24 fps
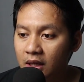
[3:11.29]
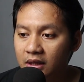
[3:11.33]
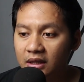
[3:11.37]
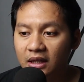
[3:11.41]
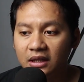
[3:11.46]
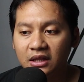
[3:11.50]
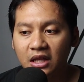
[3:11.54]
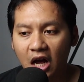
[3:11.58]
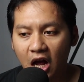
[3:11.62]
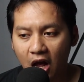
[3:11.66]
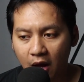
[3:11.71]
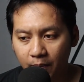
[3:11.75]

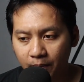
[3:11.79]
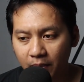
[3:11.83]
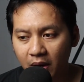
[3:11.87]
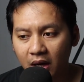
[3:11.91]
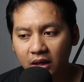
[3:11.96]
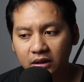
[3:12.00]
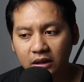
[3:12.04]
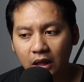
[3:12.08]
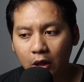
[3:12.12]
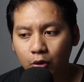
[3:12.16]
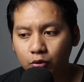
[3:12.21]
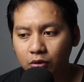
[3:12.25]
Tentang
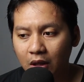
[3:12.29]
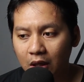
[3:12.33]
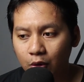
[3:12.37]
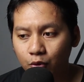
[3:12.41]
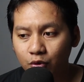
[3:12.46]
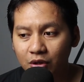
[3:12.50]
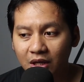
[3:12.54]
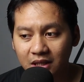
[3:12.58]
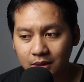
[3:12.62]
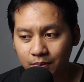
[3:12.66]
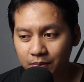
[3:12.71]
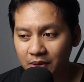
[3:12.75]
apa
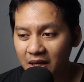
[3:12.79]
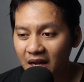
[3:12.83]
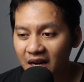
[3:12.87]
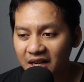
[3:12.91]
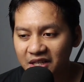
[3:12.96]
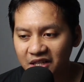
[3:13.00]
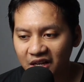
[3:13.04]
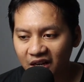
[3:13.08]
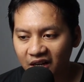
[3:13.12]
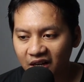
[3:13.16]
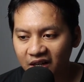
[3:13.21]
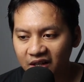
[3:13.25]
ketakutanku yang
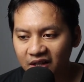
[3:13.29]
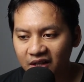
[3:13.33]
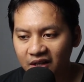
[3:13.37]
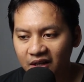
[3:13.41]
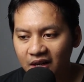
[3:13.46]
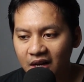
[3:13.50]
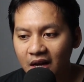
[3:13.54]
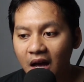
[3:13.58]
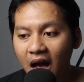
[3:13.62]
sebenarnya kan?